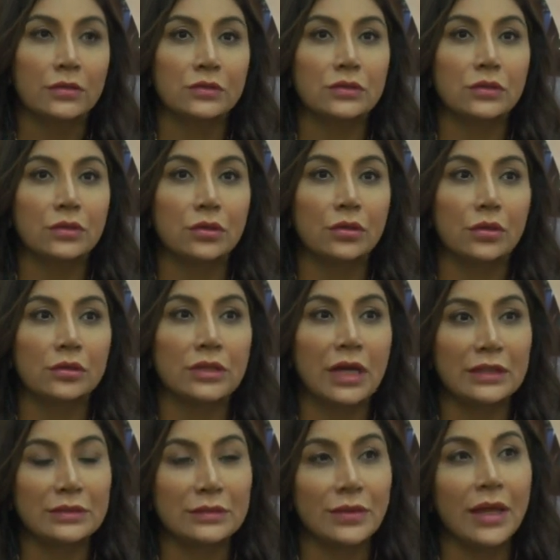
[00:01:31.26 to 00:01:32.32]
सो
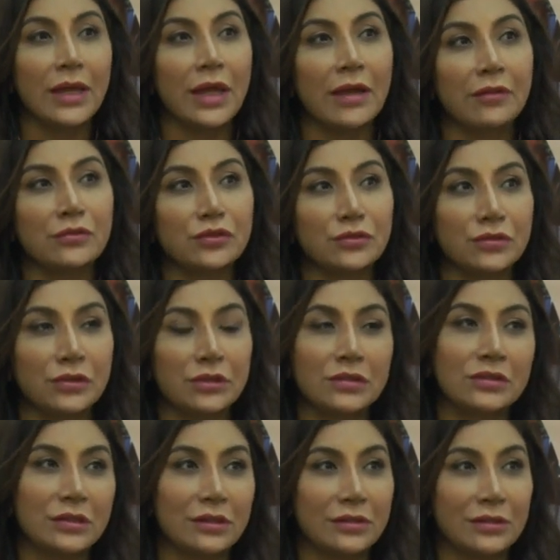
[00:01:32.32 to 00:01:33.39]
दैट्स वाई आई हैव
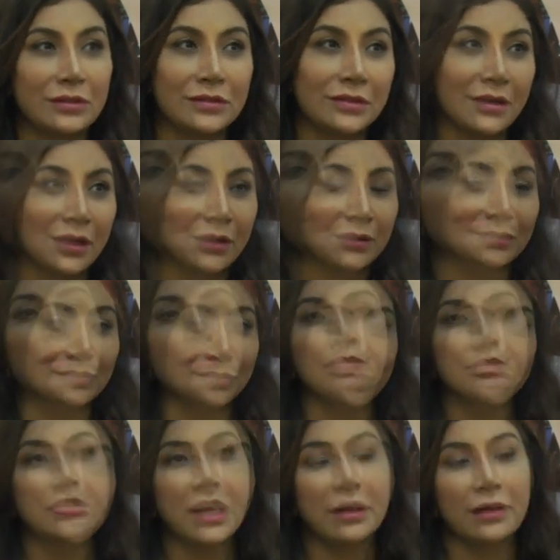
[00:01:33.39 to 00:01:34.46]
चोजन चिल्ड्रंस डे
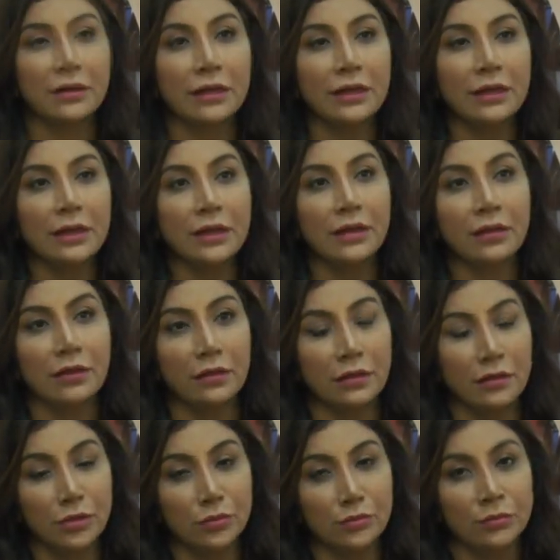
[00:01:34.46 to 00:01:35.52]
जनरली
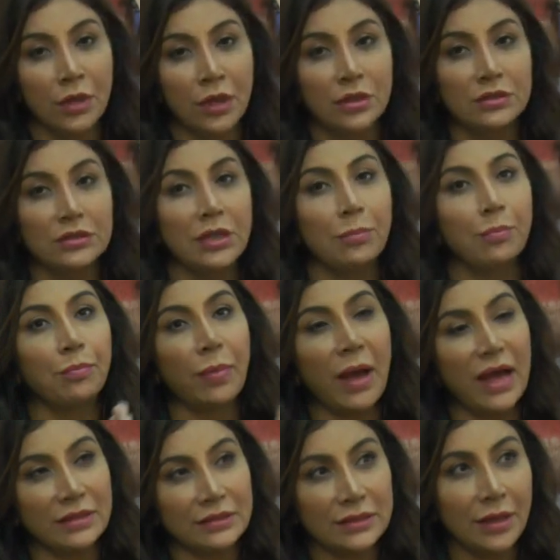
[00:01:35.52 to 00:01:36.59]
जब
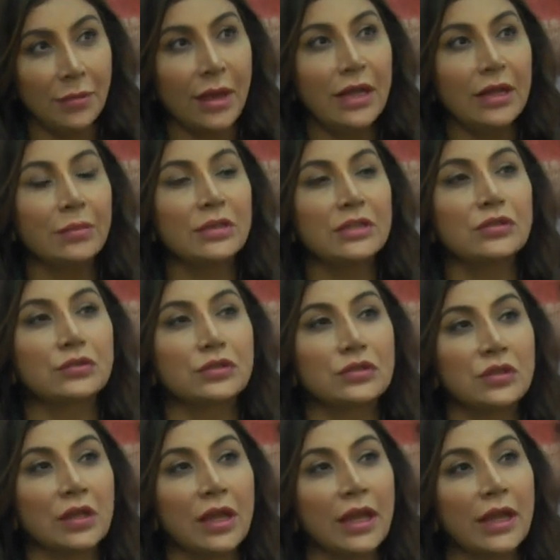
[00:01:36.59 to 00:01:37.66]
पास्ट के बारे में
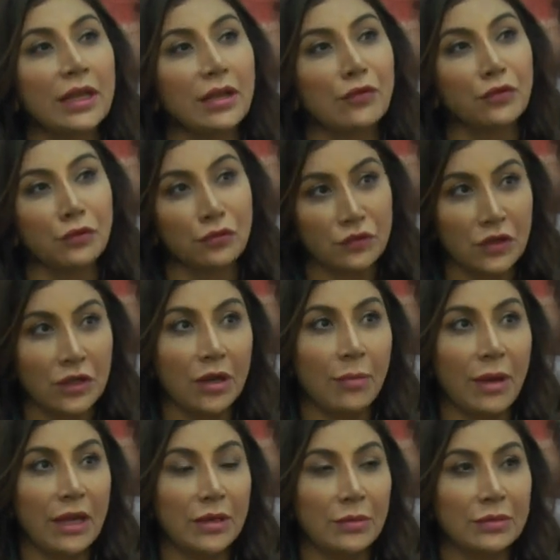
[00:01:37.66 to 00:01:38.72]
सोचते हैं या फ्यूचर के
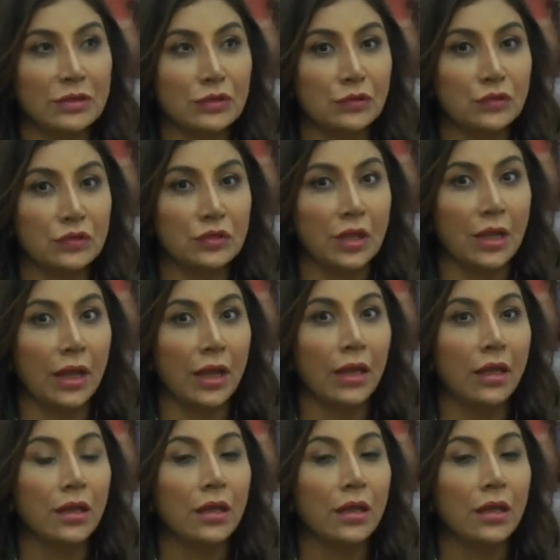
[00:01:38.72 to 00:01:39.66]
बारे में सोचते हैं